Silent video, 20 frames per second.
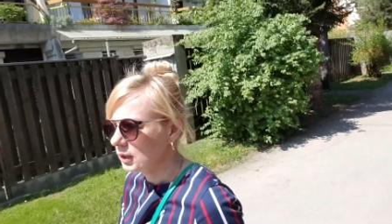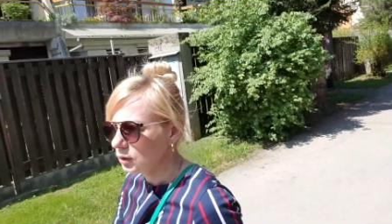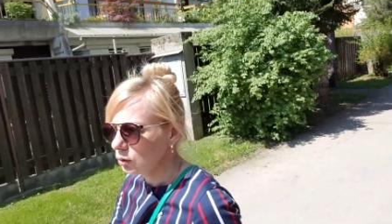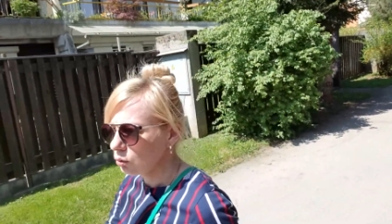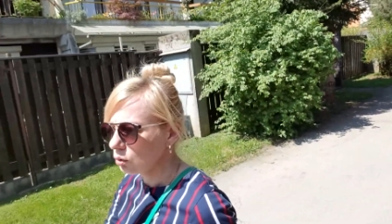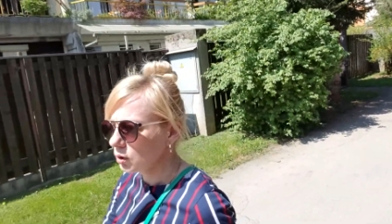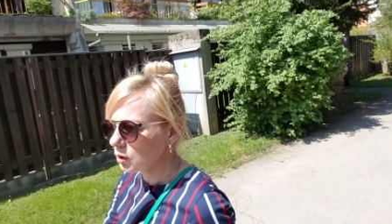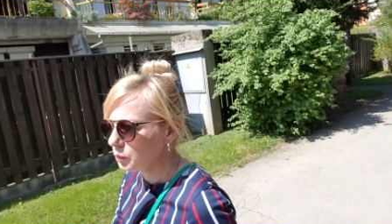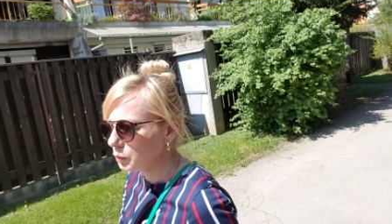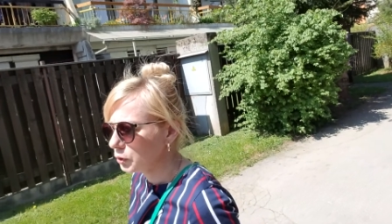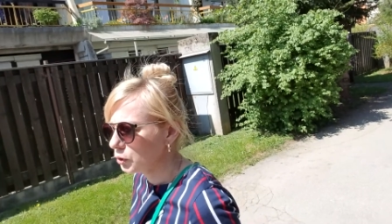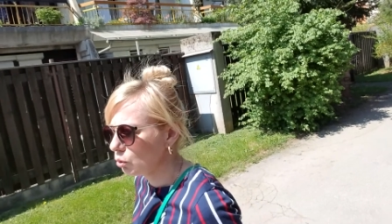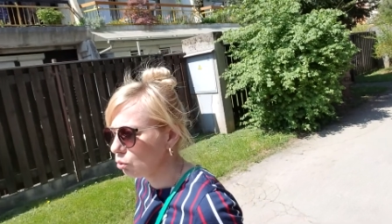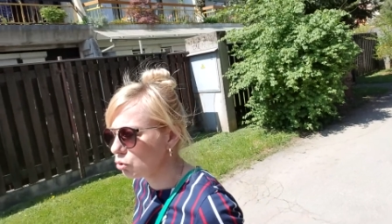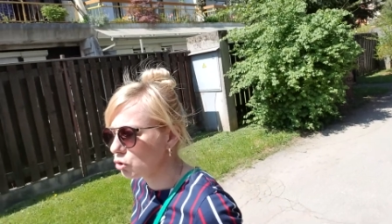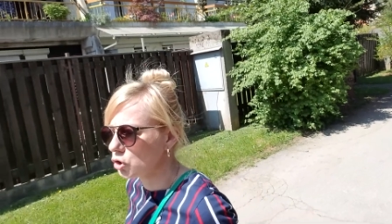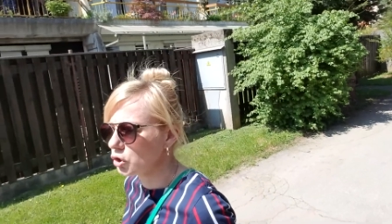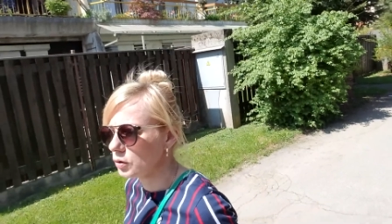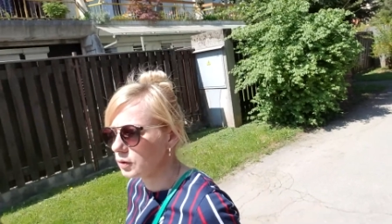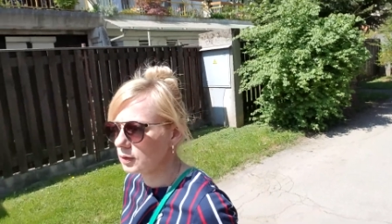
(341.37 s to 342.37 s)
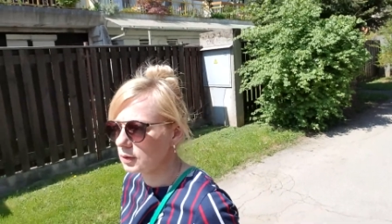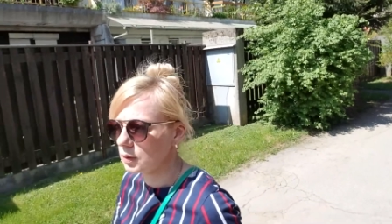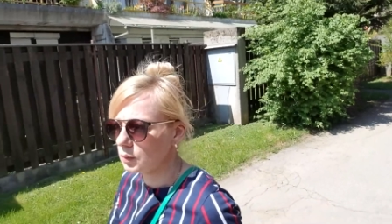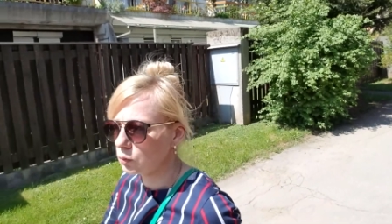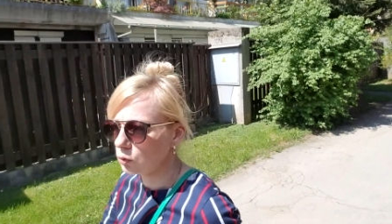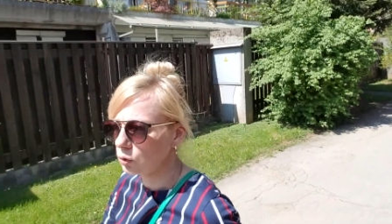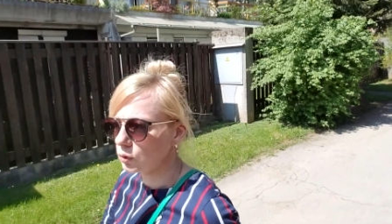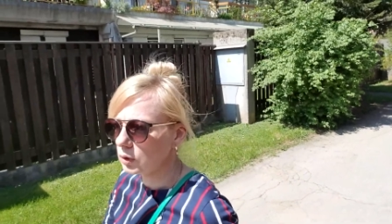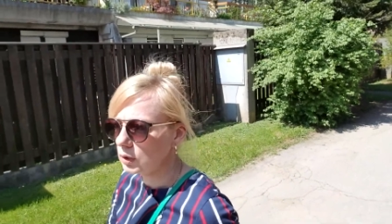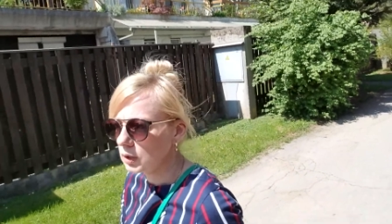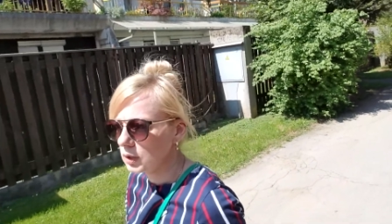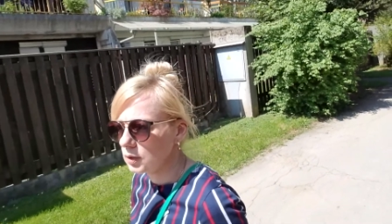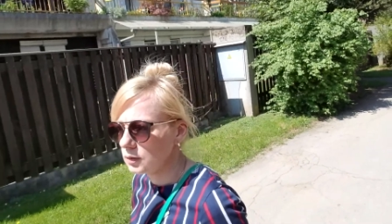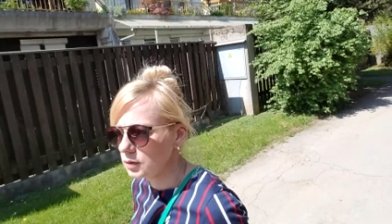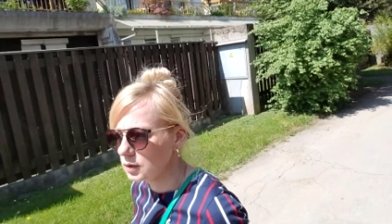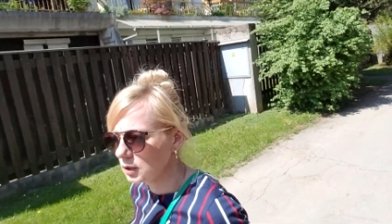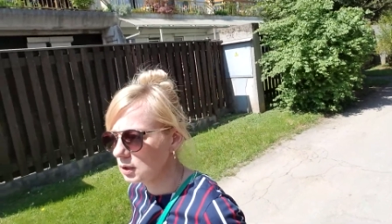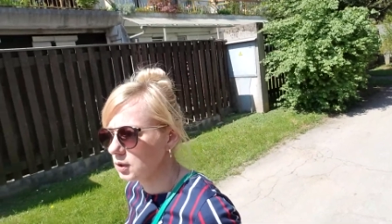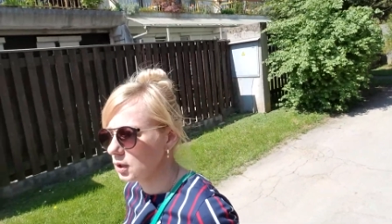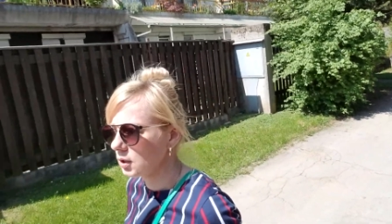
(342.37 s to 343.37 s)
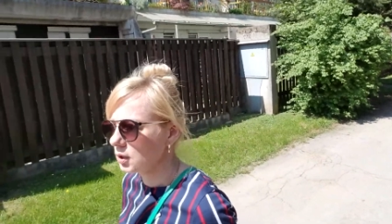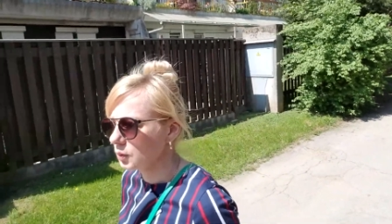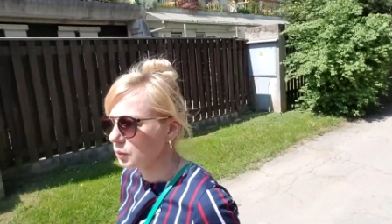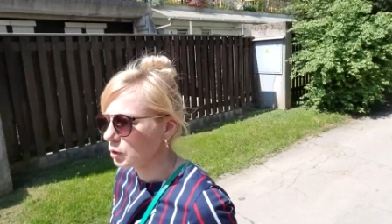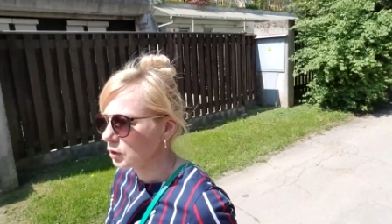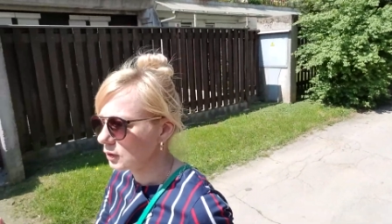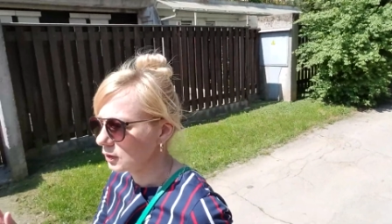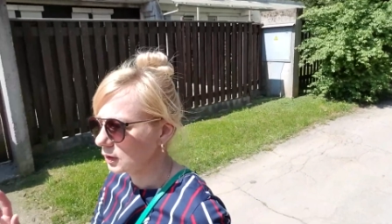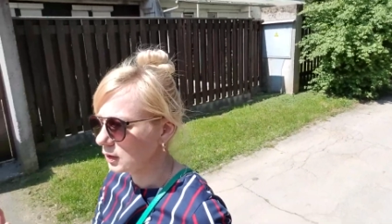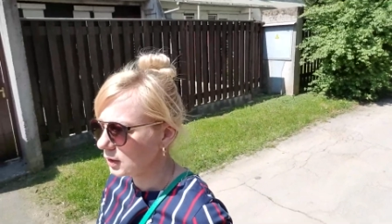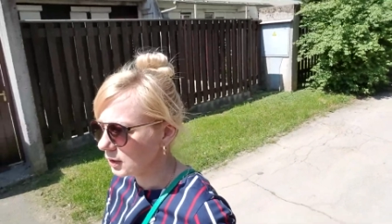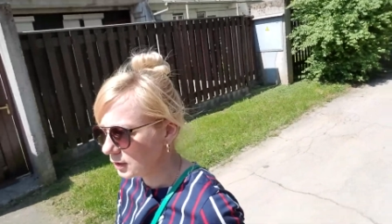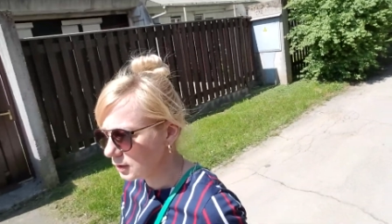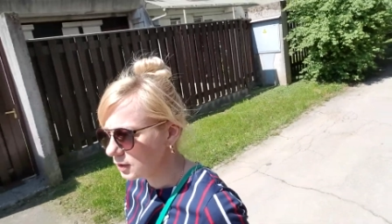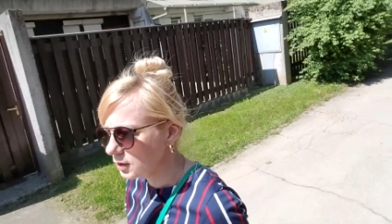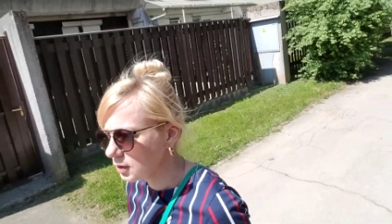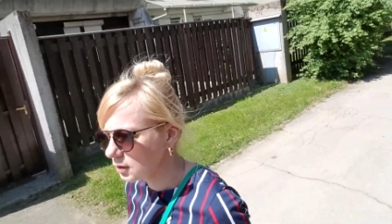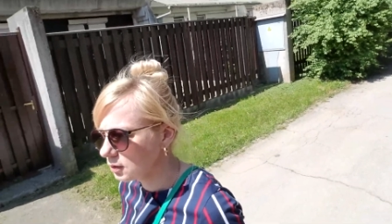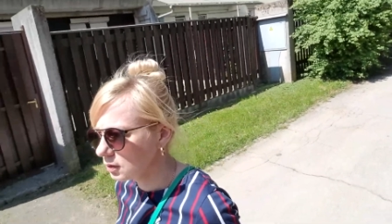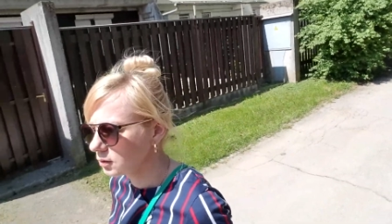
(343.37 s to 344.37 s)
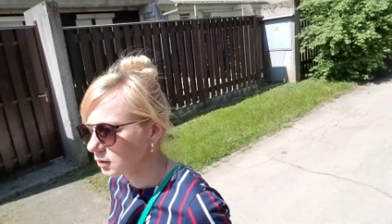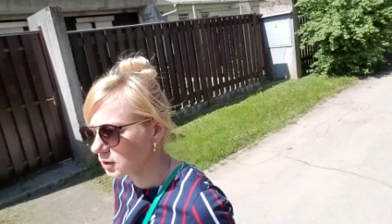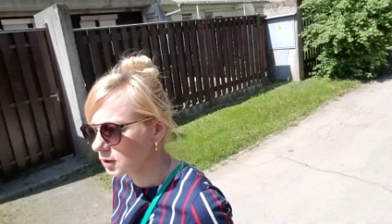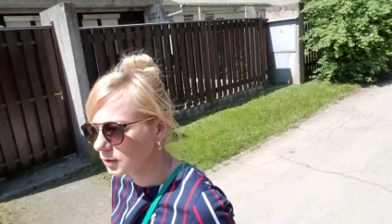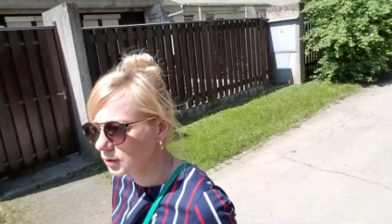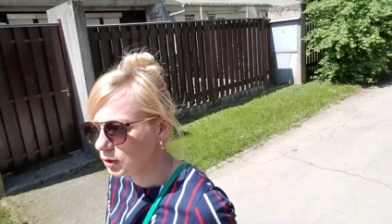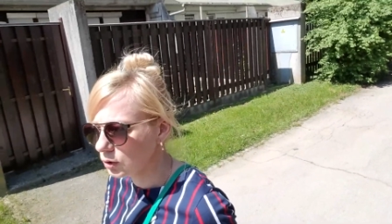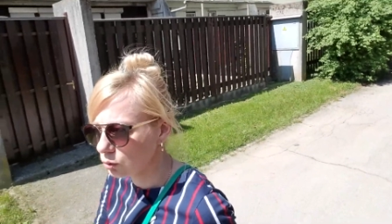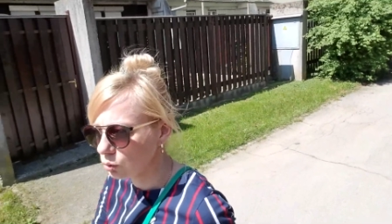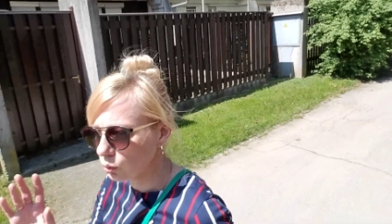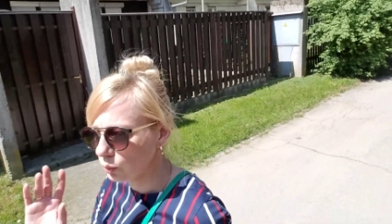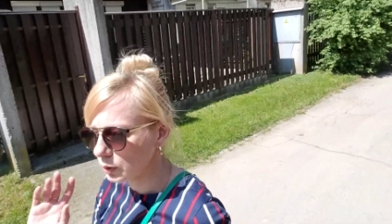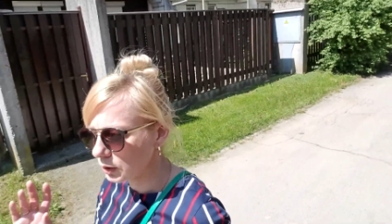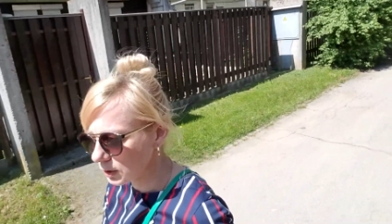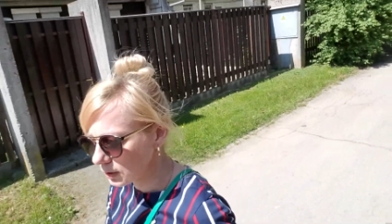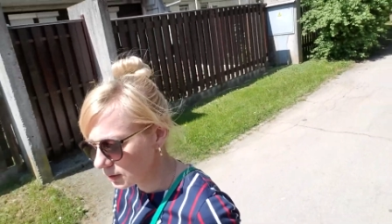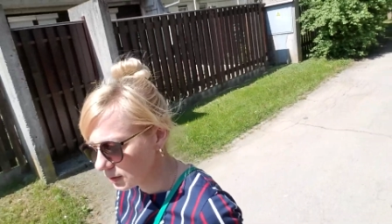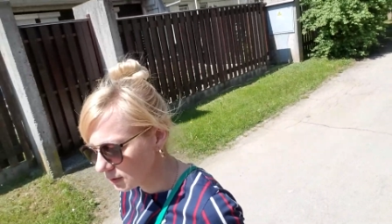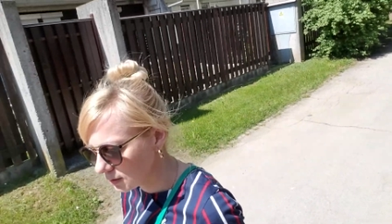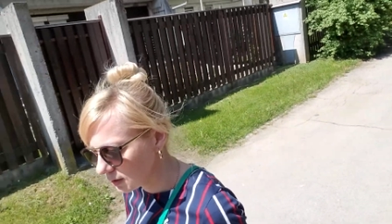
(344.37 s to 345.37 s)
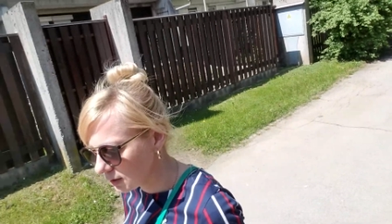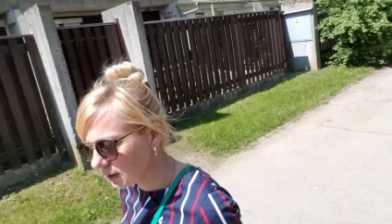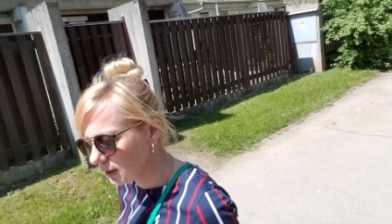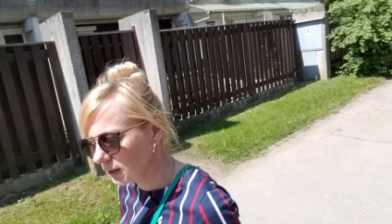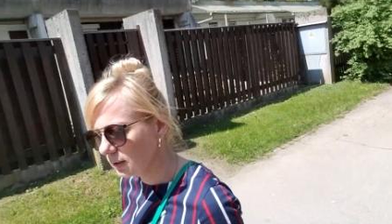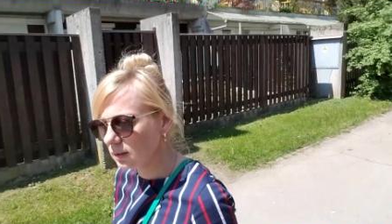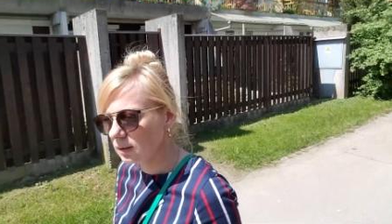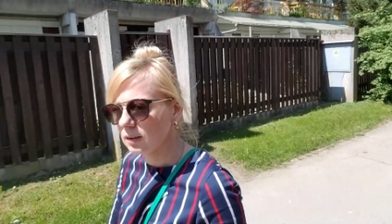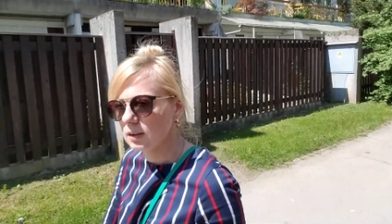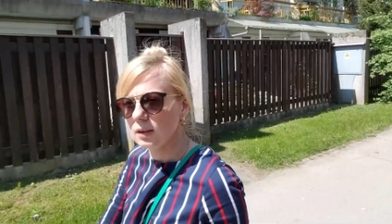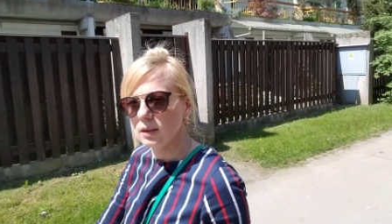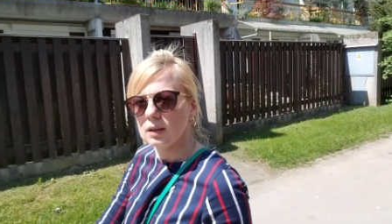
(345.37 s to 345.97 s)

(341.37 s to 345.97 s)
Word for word: Ну, как бы дружил со мной. Всегда ко мне заходил, говорил «добрый день»,